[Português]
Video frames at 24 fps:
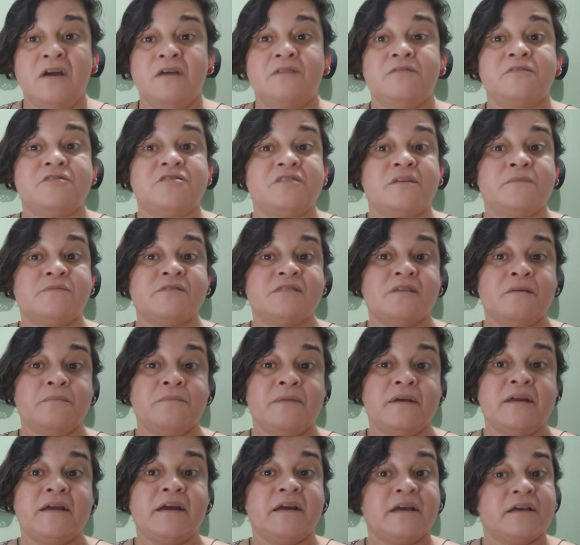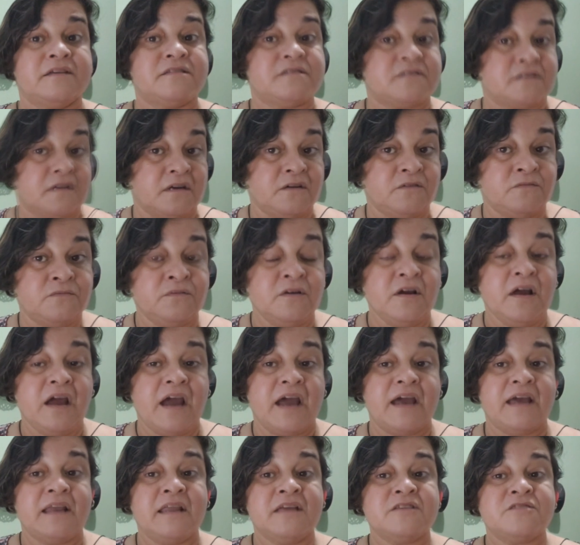nós temos também a questão
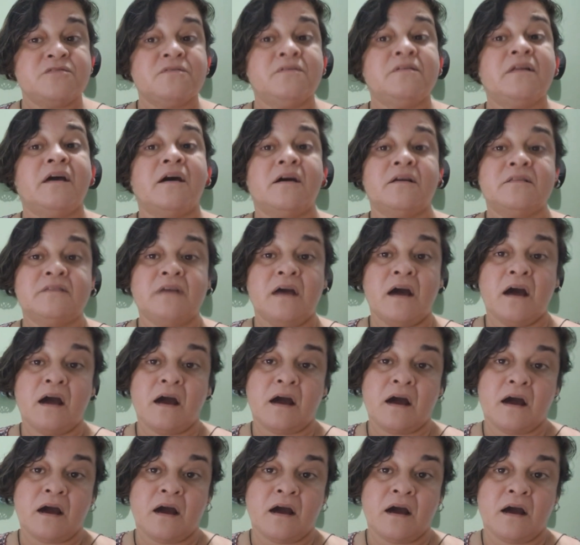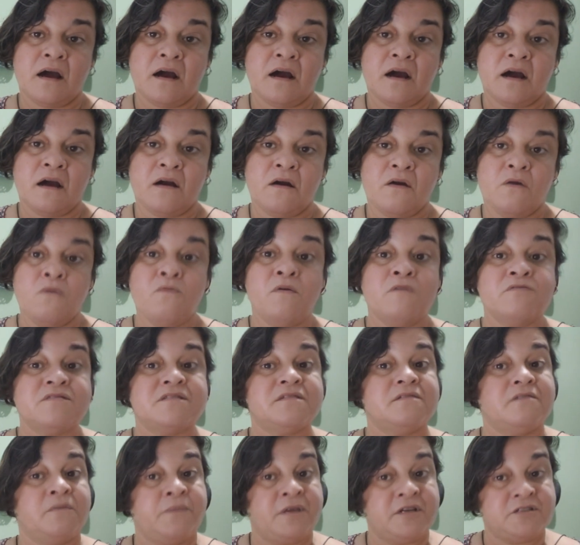relacionada ao
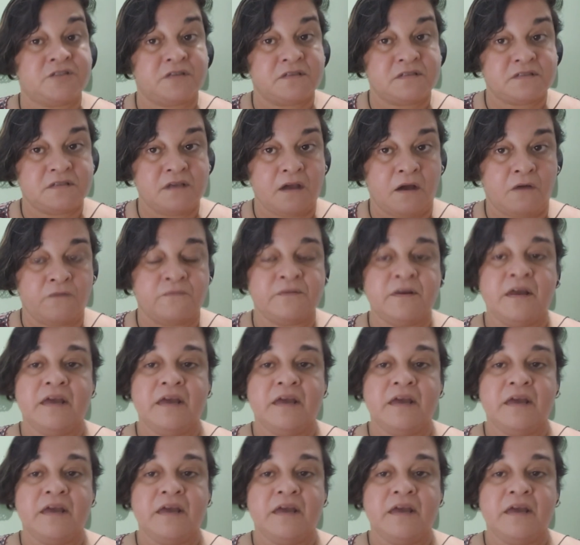auxílio emergencial.